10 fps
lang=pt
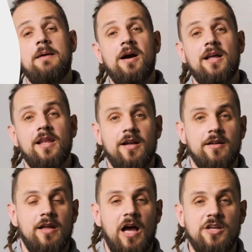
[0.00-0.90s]

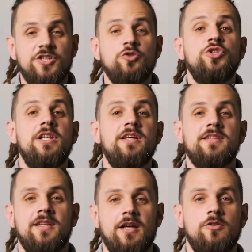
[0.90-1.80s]
Macler, a gente
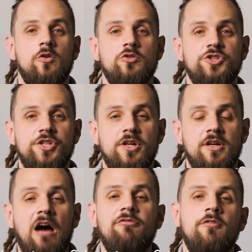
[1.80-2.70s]
utiliza a tecnologia
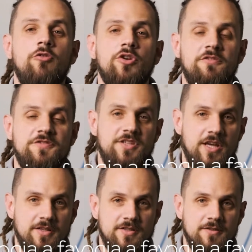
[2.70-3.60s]
a favor da
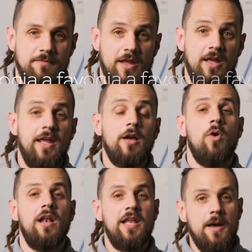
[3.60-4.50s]
eficiência, e
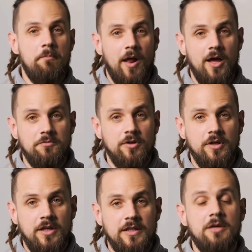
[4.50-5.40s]
com a linha Prime
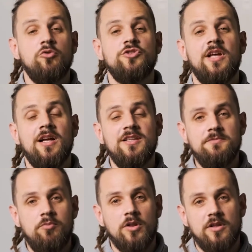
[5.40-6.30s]
damos grande
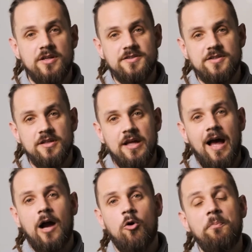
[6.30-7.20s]
importância
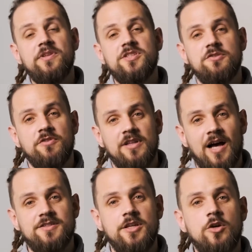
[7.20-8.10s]
à
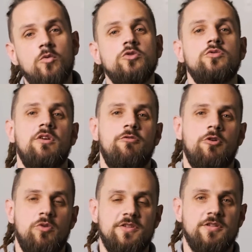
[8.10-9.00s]
competitividade e custo da
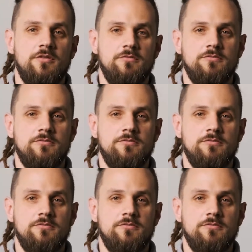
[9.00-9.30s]
formulação.